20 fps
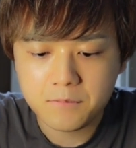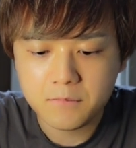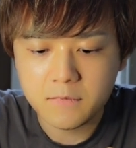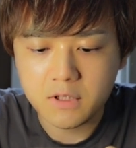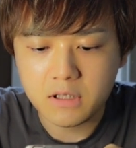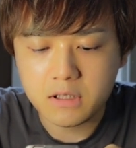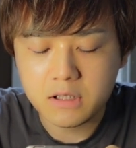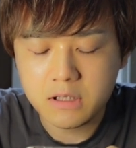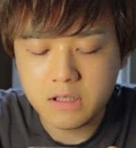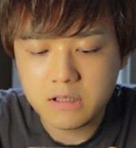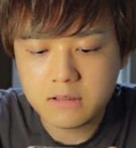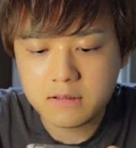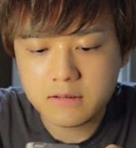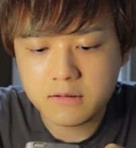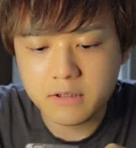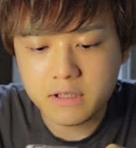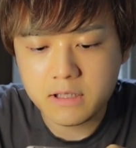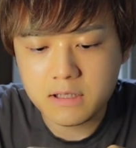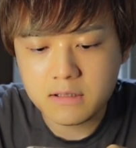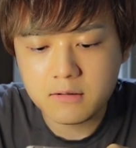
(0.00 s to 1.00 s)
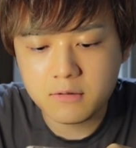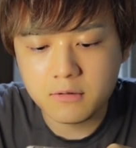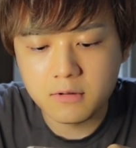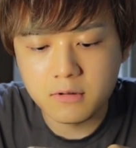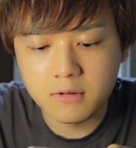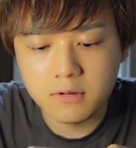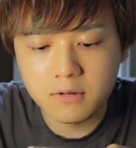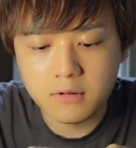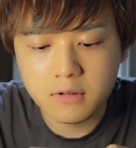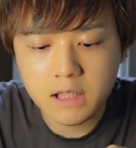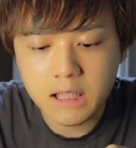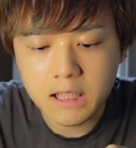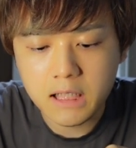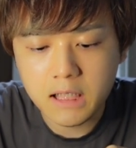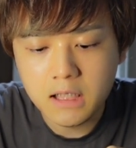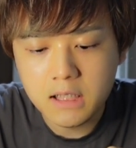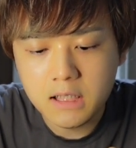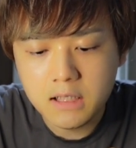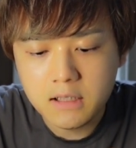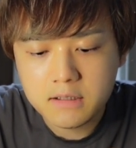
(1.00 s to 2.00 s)
で木作り出す方法
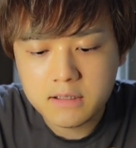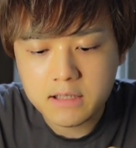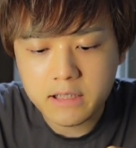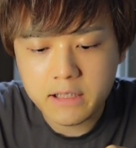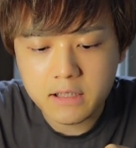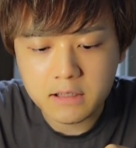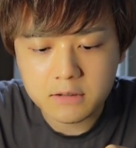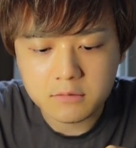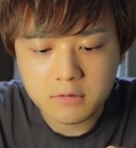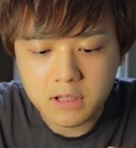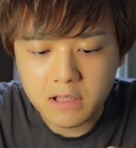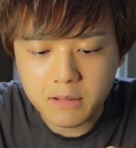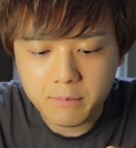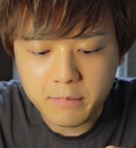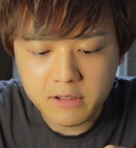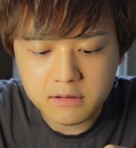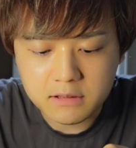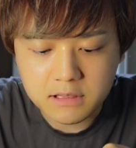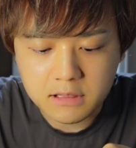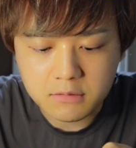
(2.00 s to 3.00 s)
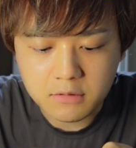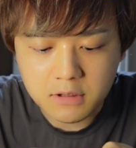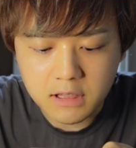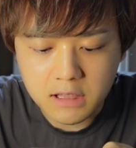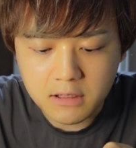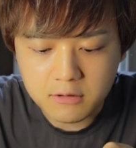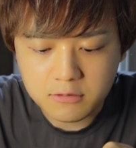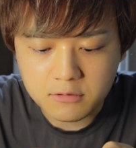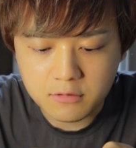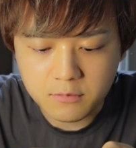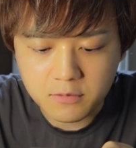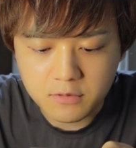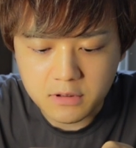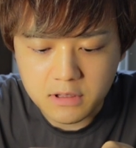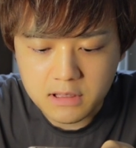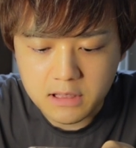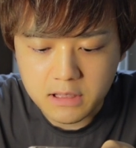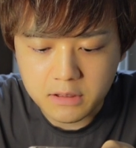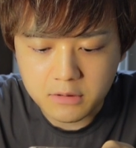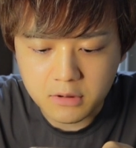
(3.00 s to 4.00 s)
がセリカとかベルテとかあると思うん
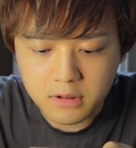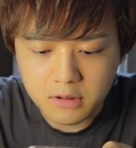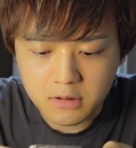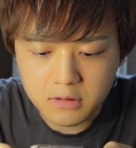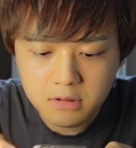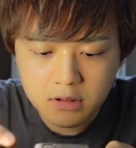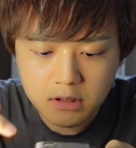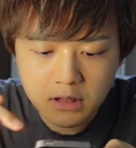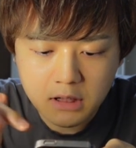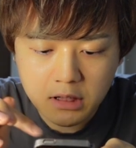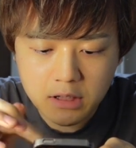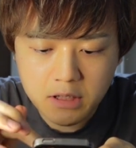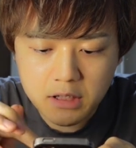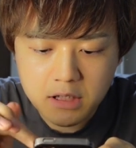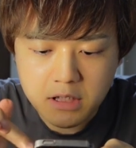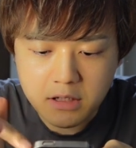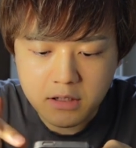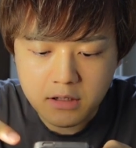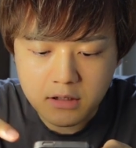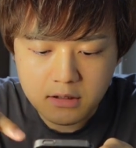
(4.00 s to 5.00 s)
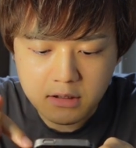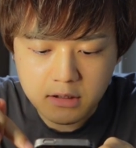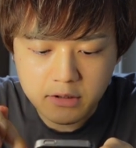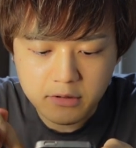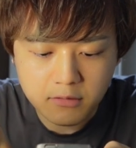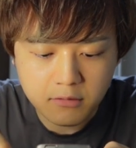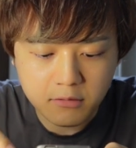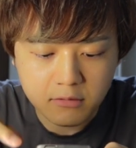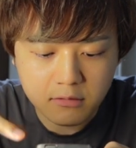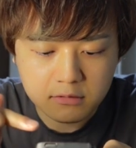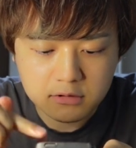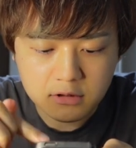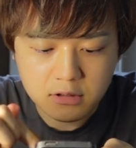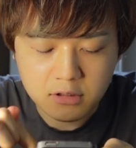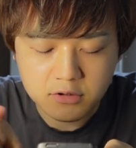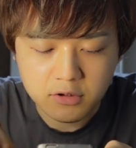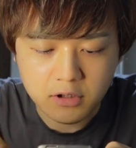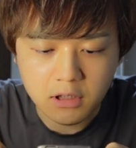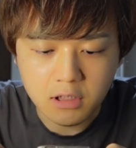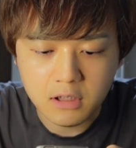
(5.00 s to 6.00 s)
ですけど、いちにさんよんごろくななは
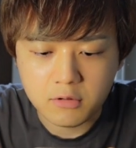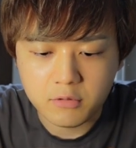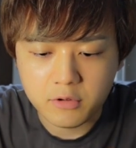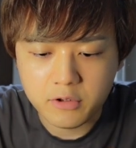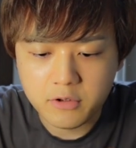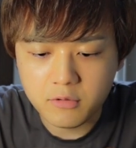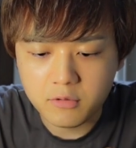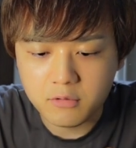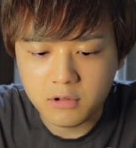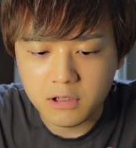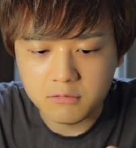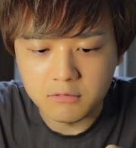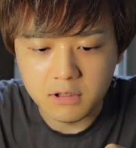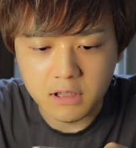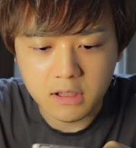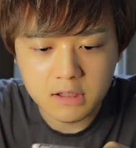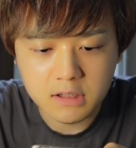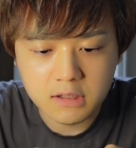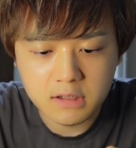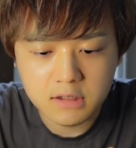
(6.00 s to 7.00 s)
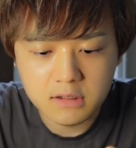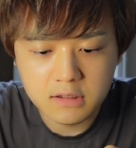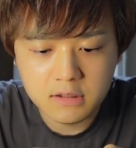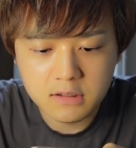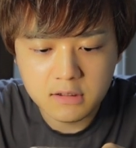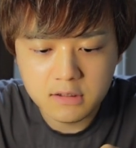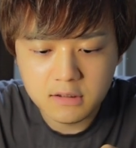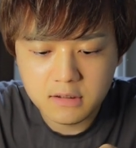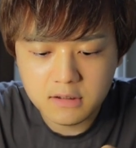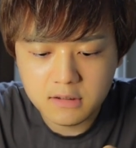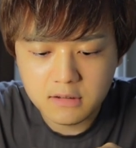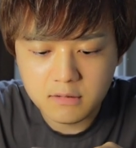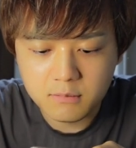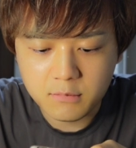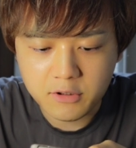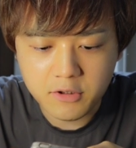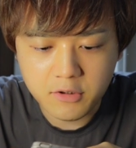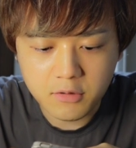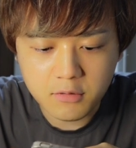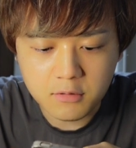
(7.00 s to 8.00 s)
ち、あこれきゅうこあるわ。
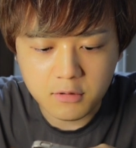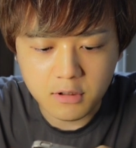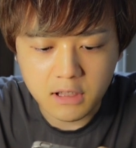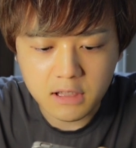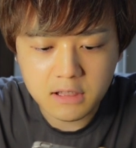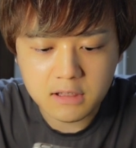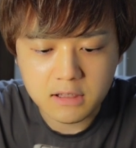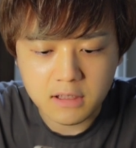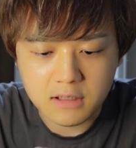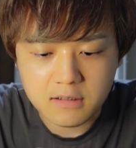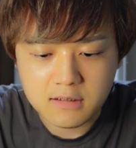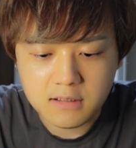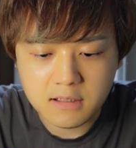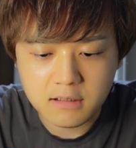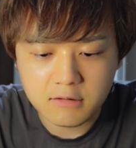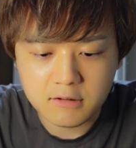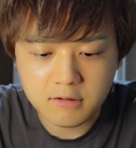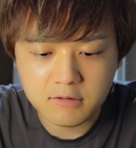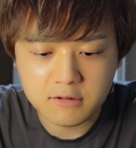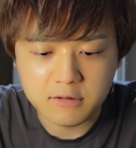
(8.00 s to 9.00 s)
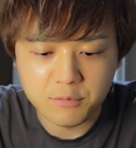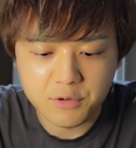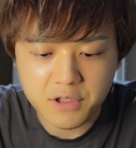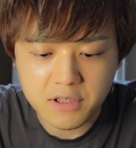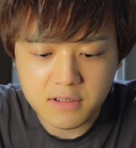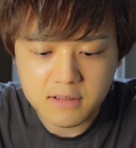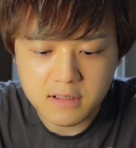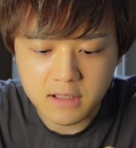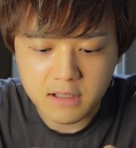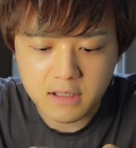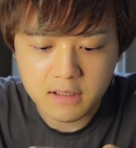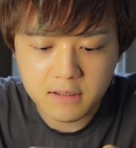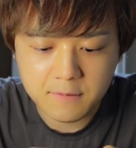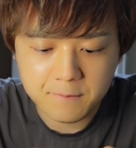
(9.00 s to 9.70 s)
きゅうこあったら使わなくてもいいですね。